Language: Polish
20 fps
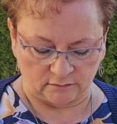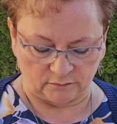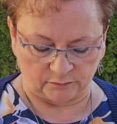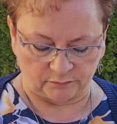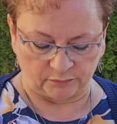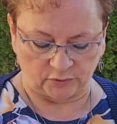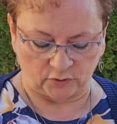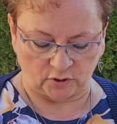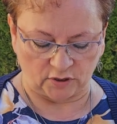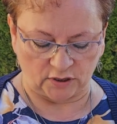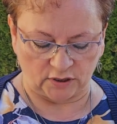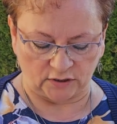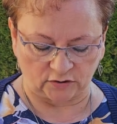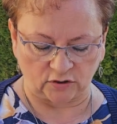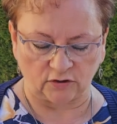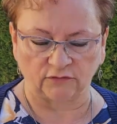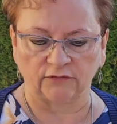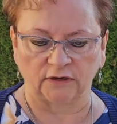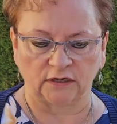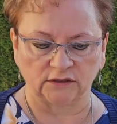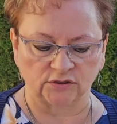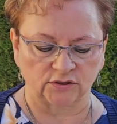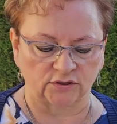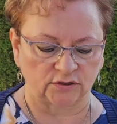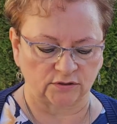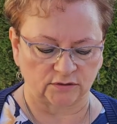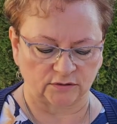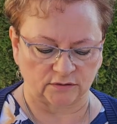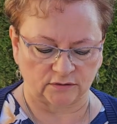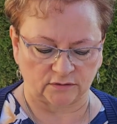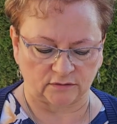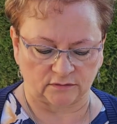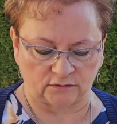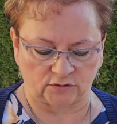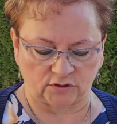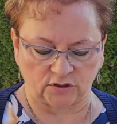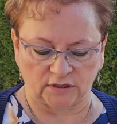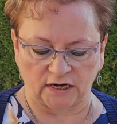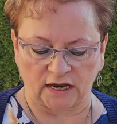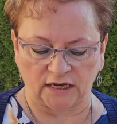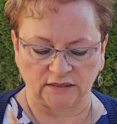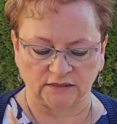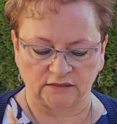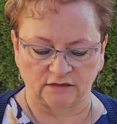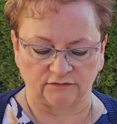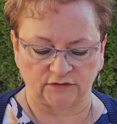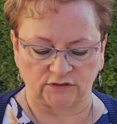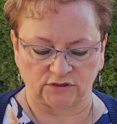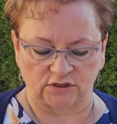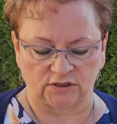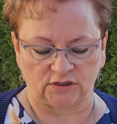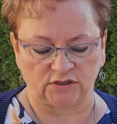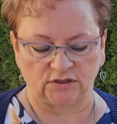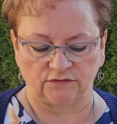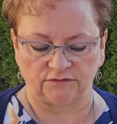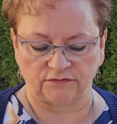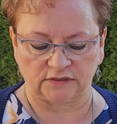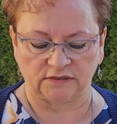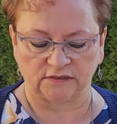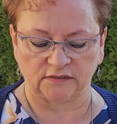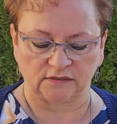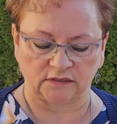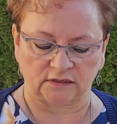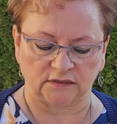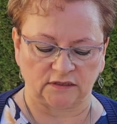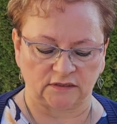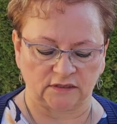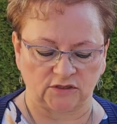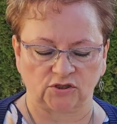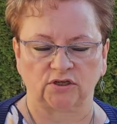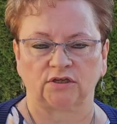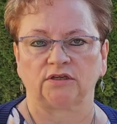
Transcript: projektować czy realizować jakieś inwestycje na naszej